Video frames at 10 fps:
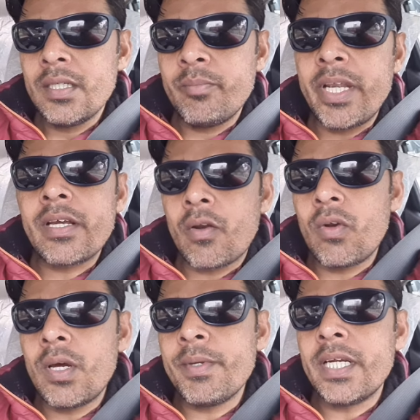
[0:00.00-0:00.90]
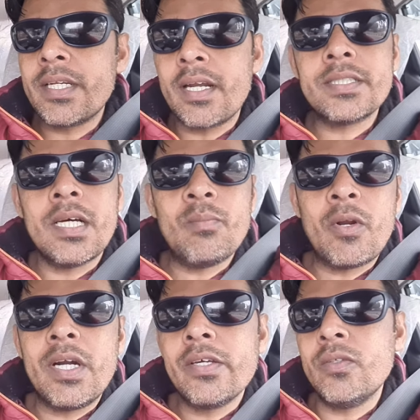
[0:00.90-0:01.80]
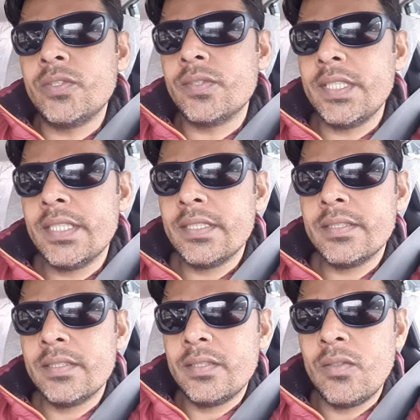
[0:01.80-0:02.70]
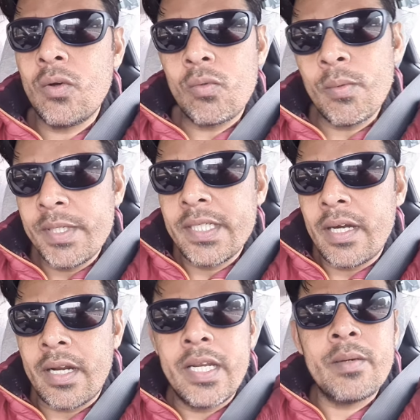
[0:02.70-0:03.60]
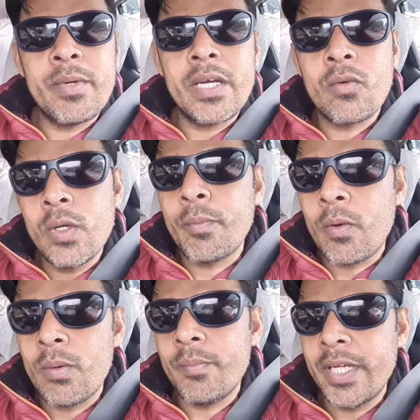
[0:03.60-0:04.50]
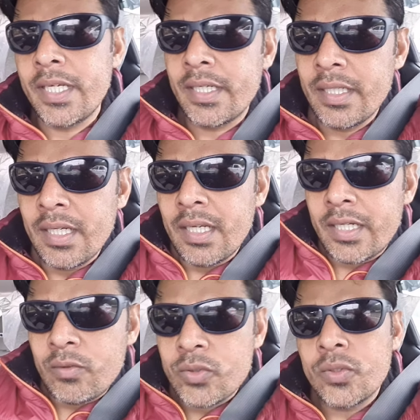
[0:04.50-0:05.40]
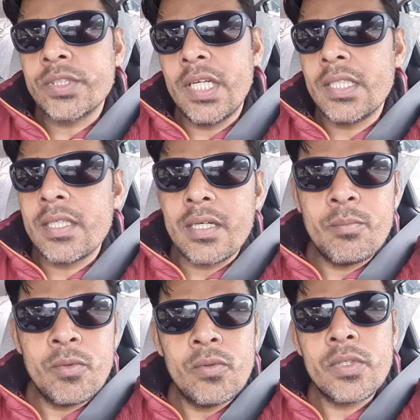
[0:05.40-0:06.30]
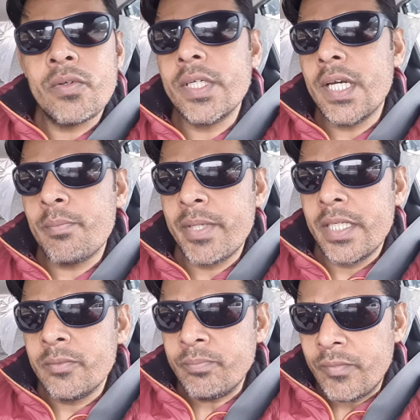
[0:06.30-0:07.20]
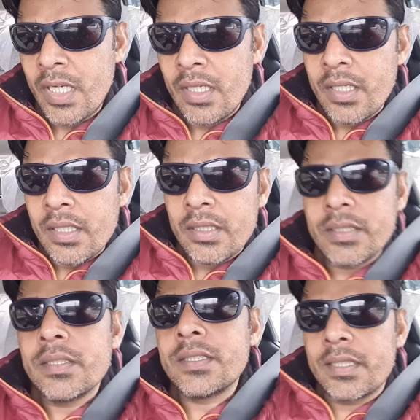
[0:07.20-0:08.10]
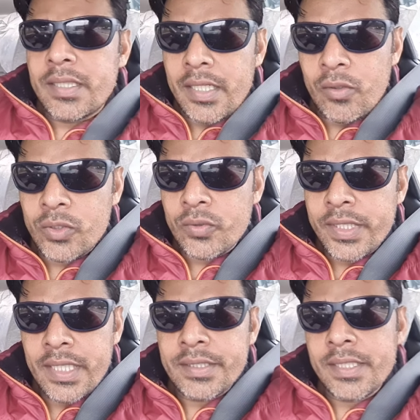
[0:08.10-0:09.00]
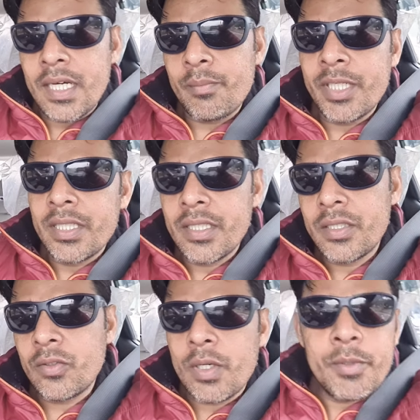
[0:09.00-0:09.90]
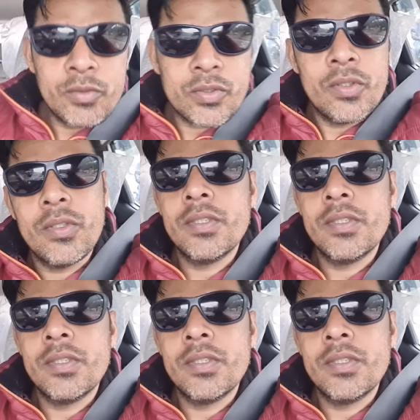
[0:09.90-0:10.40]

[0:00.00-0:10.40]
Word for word: मेरी करोला भी अट्ठारह साल पुरानी हो चुकी है और वो भी रनिंग में कोई प्रॉब्लम नहीं है लेकिन उसको चलाता कम हूँ क्योंकि यहाँ पे सख्ताई हो चुकी है एनसीआर में तो कभी उसको